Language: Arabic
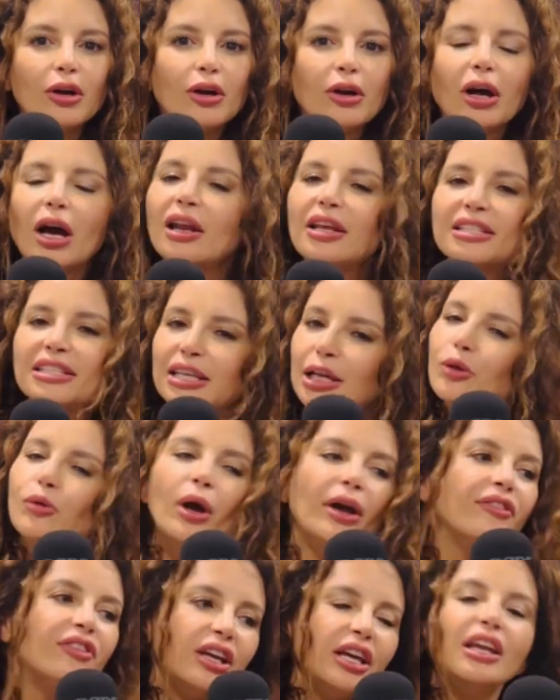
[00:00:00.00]
خلص كل
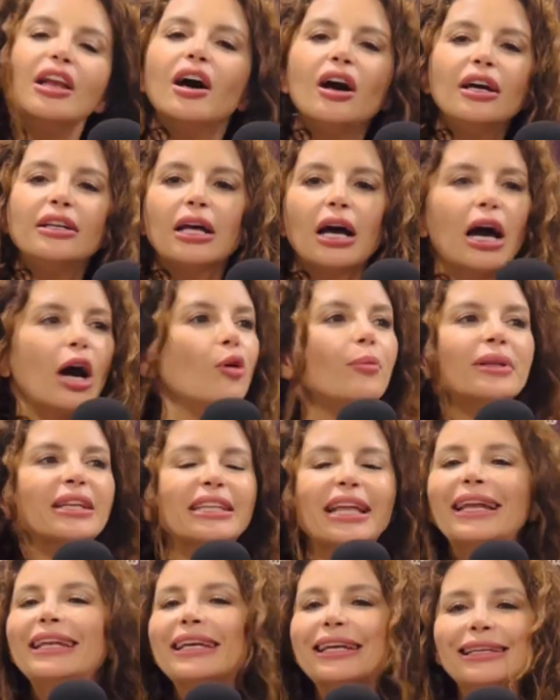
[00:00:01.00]
وحده الى هذا او بدك
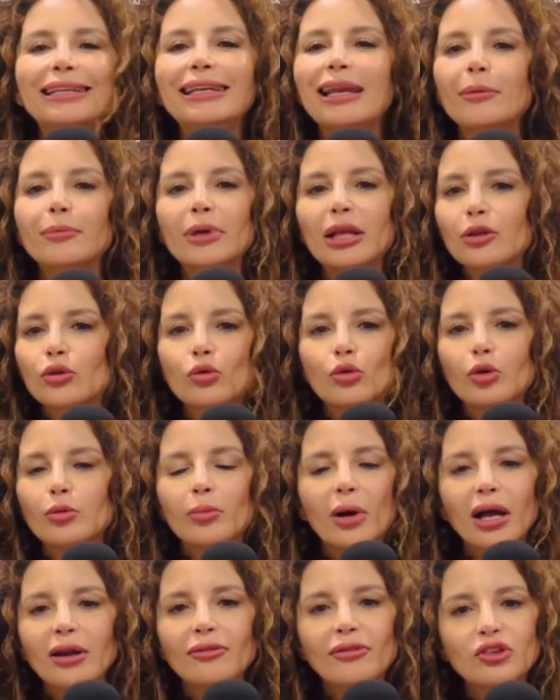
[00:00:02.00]
تغني غنيه لام كلثوم
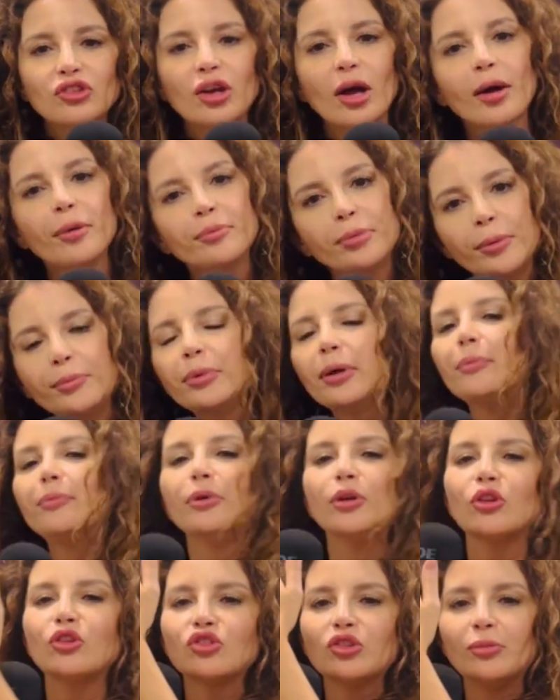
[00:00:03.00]
هل فجاه
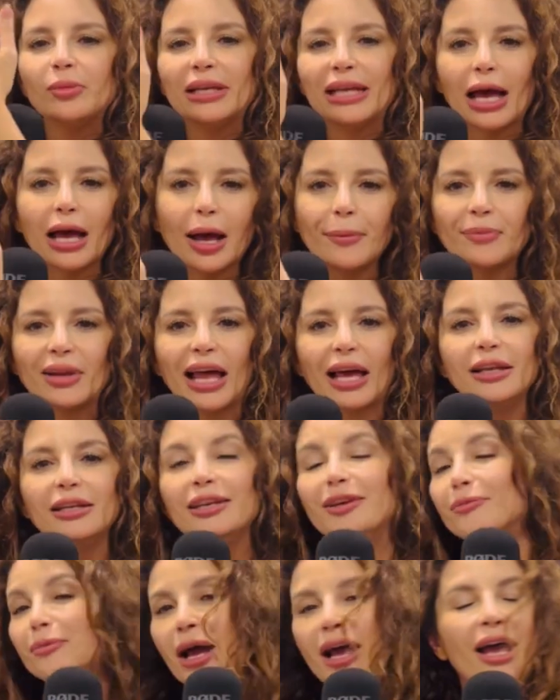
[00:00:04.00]
بنط جمله لعبد
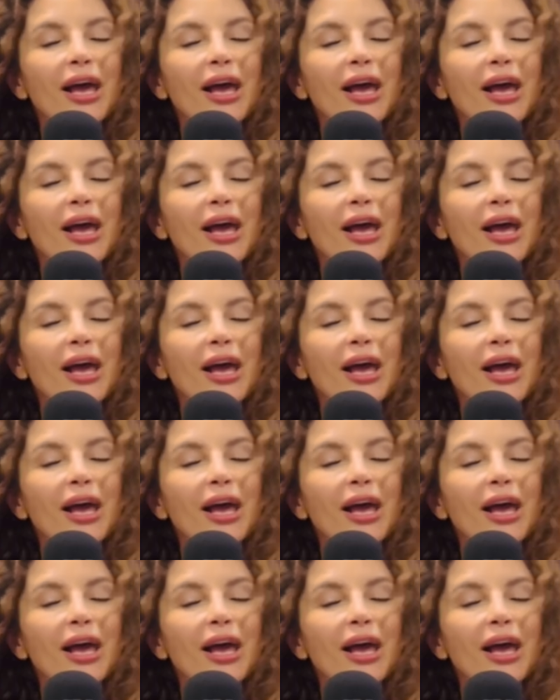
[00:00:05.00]
الحليم